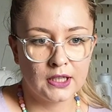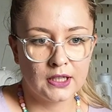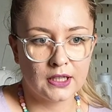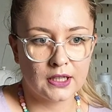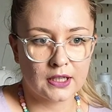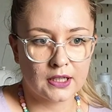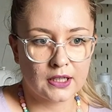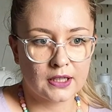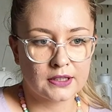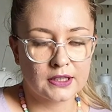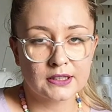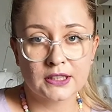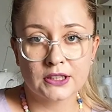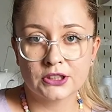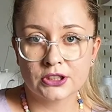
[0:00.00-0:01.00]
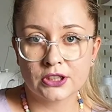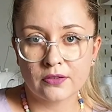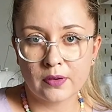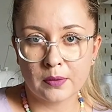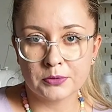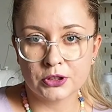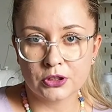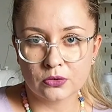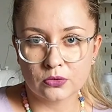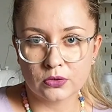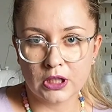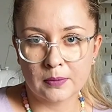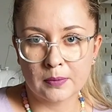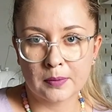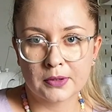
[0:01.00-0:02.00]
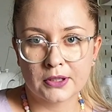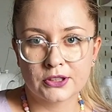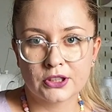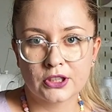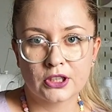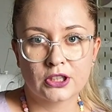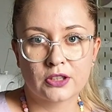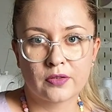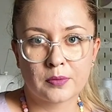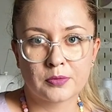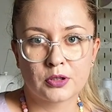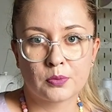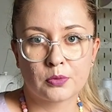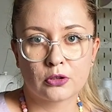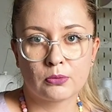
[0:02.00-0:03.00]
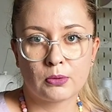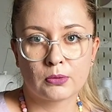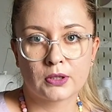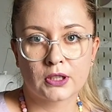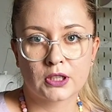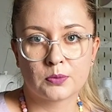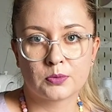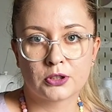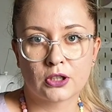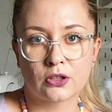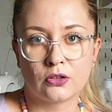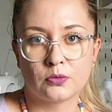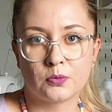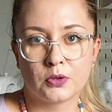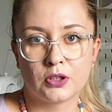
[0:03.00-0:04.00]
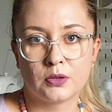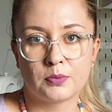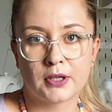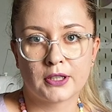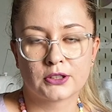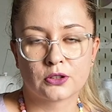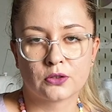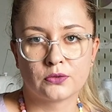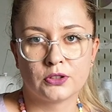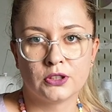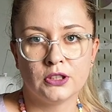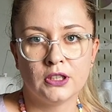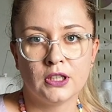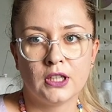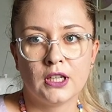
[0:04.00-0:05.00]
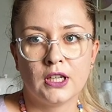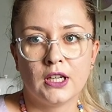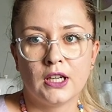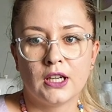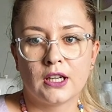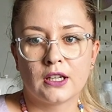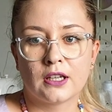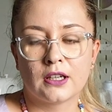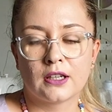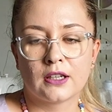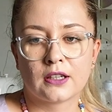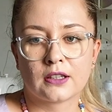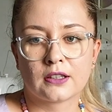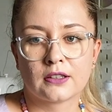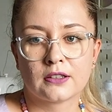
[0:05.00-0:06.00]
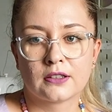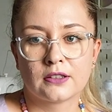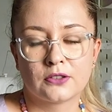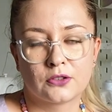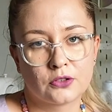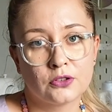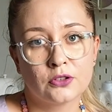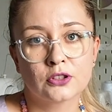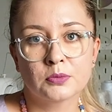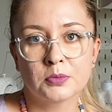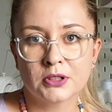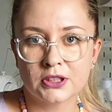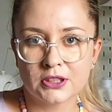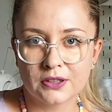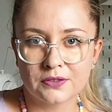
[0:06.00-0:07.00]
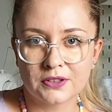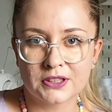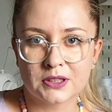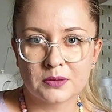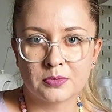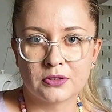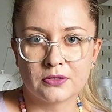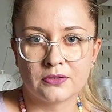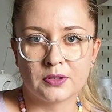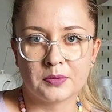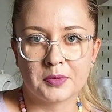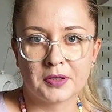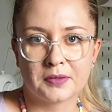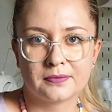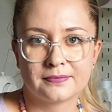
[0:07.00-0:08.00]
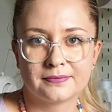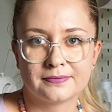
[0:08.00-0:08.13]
E, ja za dzisiaj Wam dziękuję. Mam nadzieję, że Wam się podobał taki przegląd mojej pracowni. E, no i do zobaczenia w następnym filmie.